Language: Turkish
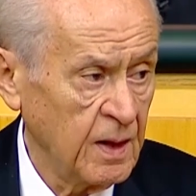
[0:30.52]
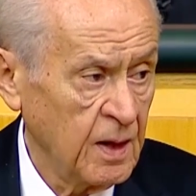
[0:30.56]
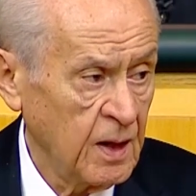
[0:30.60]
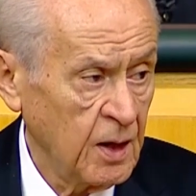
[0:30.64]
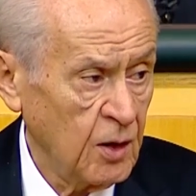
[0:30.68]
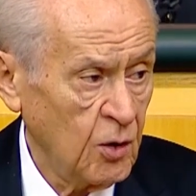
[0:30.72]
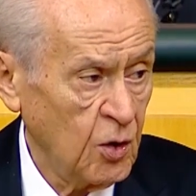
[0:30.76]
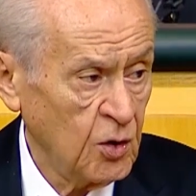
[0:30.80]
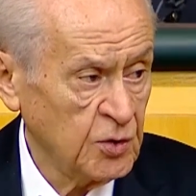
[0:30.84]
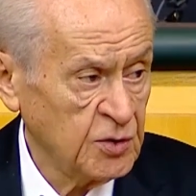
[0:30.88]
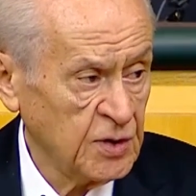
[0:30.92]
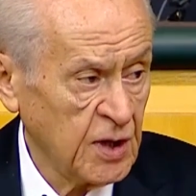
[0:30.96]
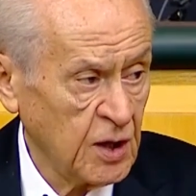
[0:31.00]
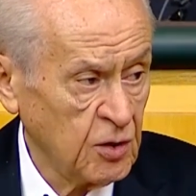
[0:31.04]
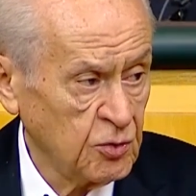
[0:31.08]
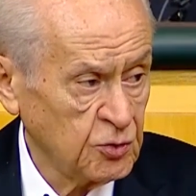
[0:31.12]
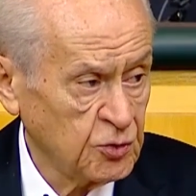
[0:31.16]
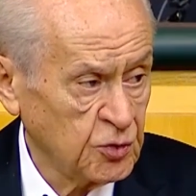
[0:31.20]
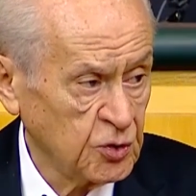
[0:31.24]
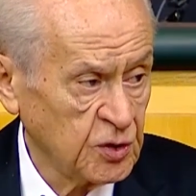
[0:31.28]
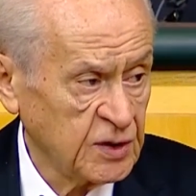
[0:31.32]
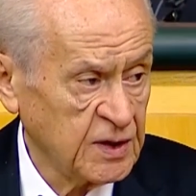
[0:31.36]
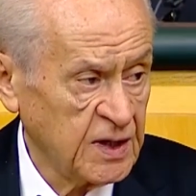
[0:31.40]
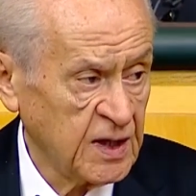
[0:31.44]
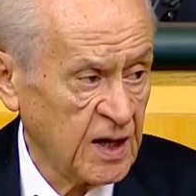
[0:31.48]
Özel
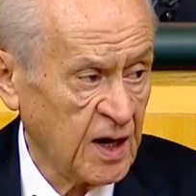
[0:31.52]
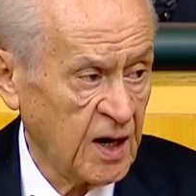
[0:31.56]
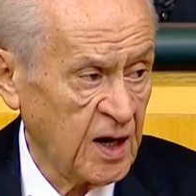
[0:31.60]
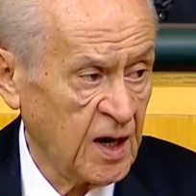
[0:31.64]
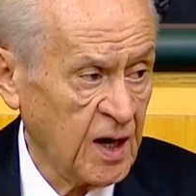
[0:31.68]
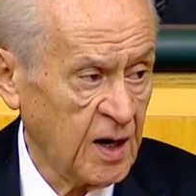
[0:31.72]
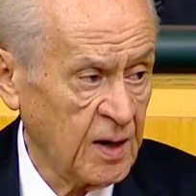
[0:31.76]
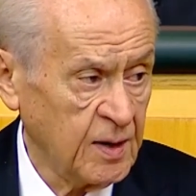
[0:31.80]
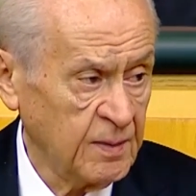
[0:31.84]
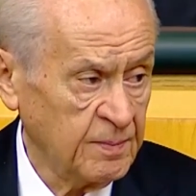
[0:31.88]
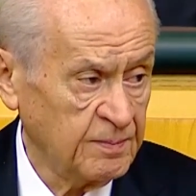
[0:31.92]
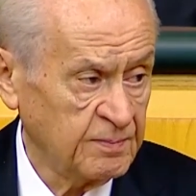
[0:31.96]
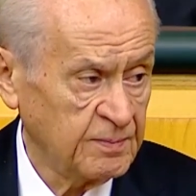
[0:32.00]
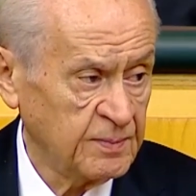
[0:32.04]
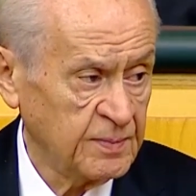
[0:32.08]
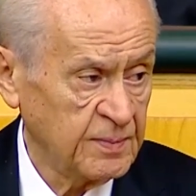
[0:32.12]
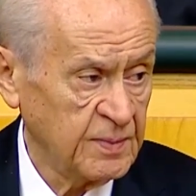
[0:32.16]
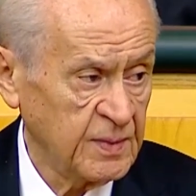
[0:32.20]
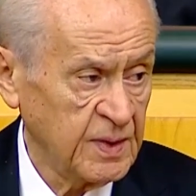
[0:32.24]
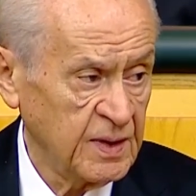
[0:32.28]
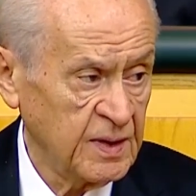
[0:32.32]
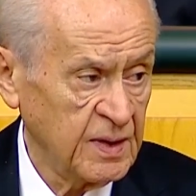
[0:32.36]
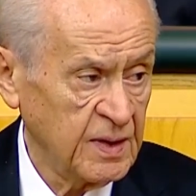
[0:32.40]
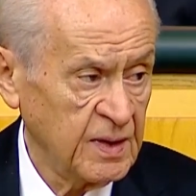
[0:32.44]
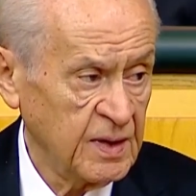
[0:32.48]
uçuk kiralanıp
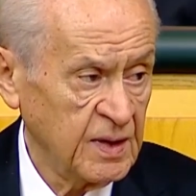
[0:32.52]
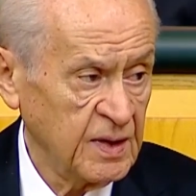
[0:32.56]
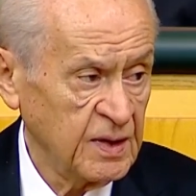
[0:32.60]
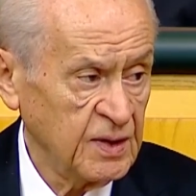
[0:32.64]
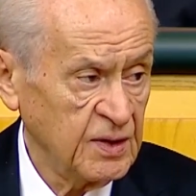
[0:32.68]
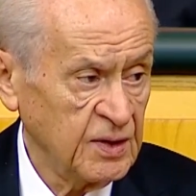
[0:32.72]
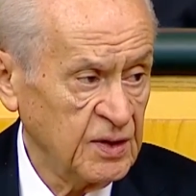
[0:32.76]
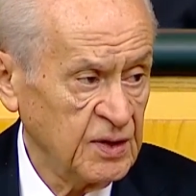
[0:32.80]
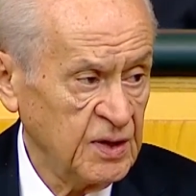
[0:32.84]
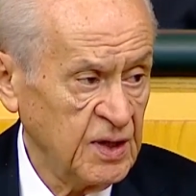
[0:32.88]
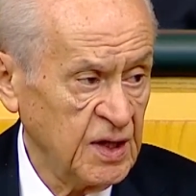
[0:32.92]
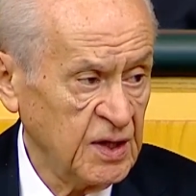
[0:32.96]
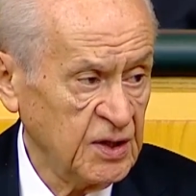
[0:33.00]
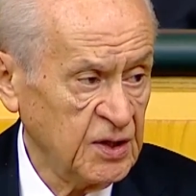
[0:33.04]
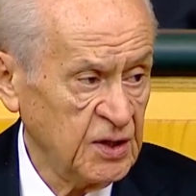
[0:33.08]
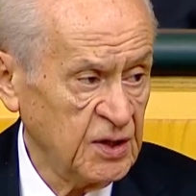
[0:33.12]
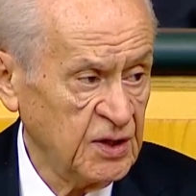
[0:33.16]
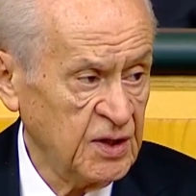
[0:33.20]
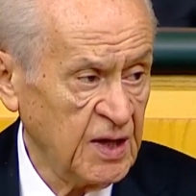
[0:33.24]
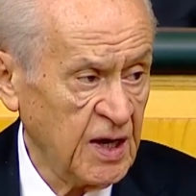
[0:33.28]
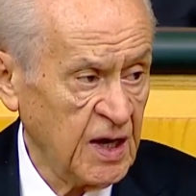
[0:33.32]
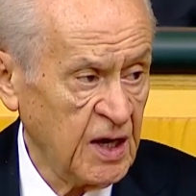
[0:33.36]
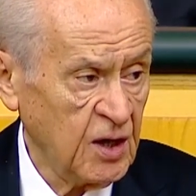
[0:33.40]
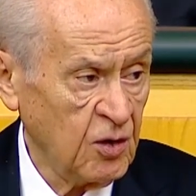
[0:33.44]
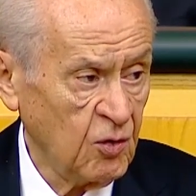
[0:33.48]
7
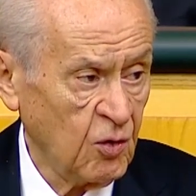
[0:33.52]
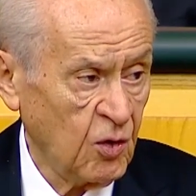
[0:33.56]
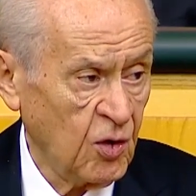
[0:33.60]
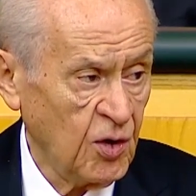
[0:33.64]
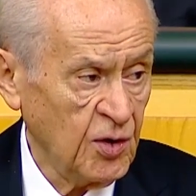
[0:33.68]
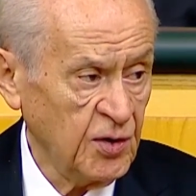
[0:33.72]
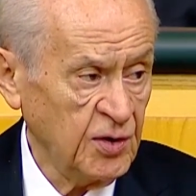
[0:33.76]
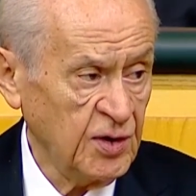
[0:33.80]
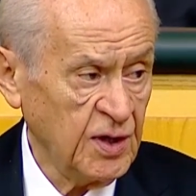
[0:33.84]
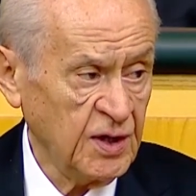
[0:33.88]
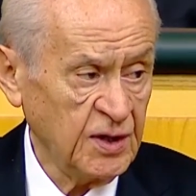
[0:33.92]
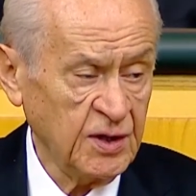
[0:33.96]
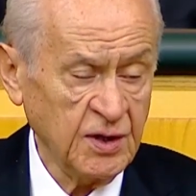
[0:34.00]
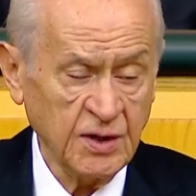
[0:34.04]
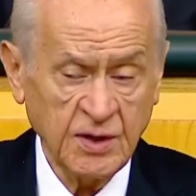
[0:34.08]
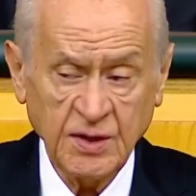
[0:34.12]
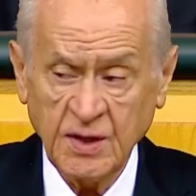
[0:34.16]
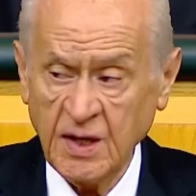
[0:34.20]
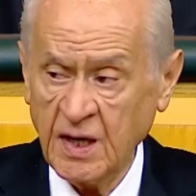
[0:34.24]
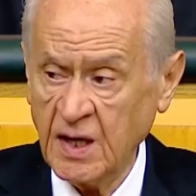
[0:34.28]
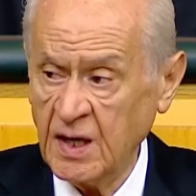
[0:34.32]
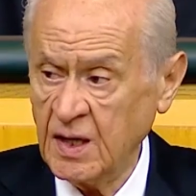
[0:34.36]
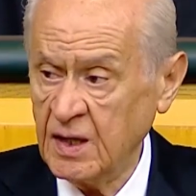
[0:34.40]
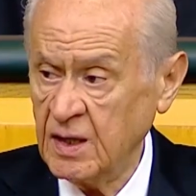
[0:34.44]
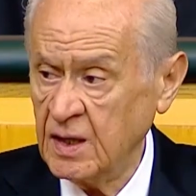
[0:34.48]
değil 17
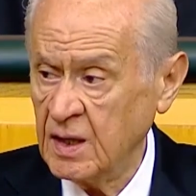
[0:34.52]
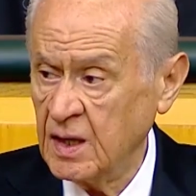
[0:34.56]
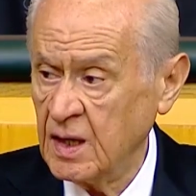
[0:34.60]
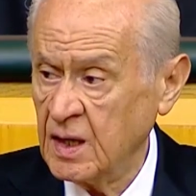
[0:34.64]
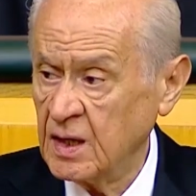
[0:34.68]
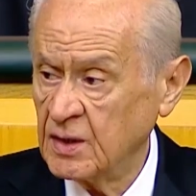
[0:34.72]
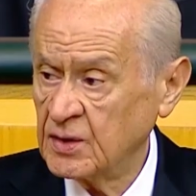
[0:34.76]
değil